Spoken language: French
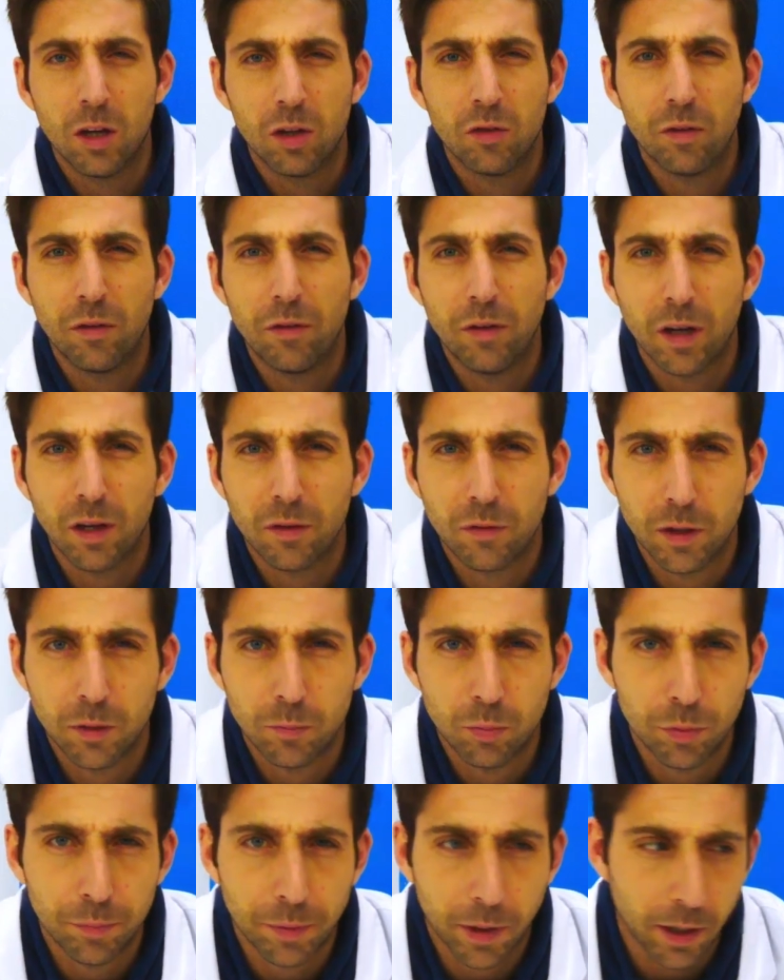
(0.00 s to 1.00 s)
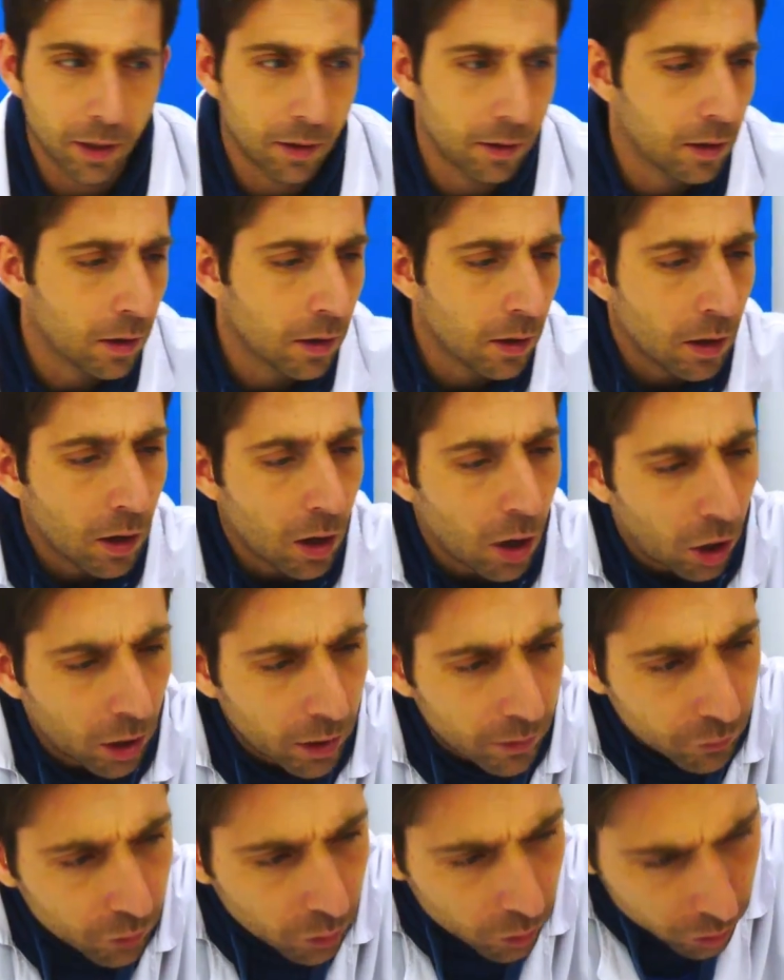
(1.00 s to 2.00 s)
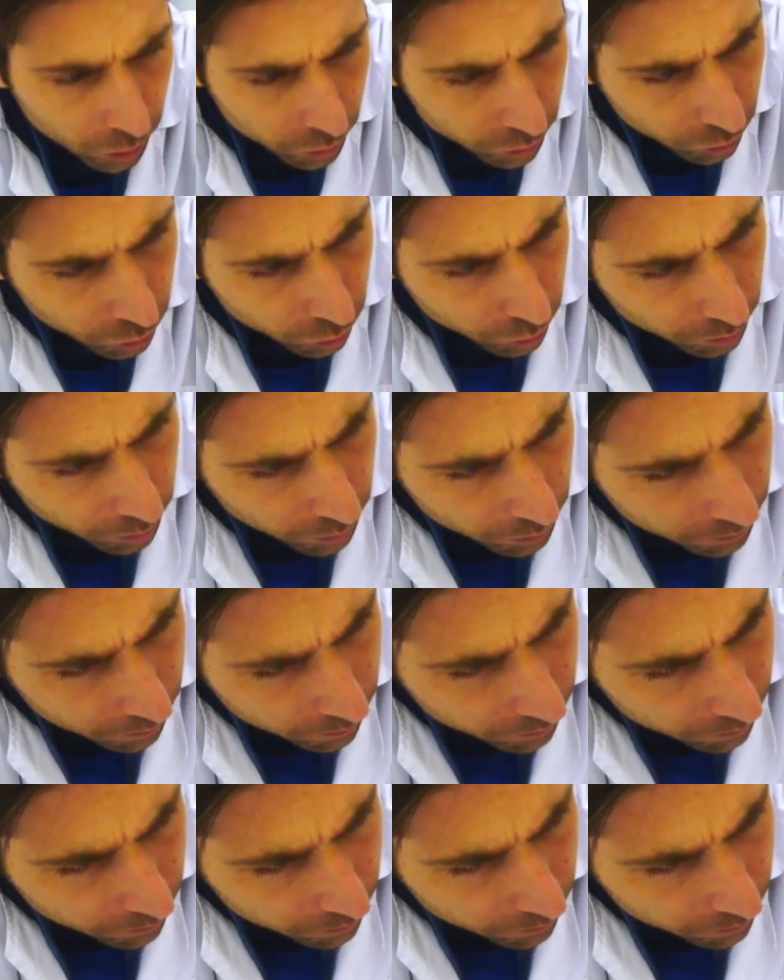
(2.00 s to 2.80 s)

Je vais vérifier de plus près. Enlève ton costume.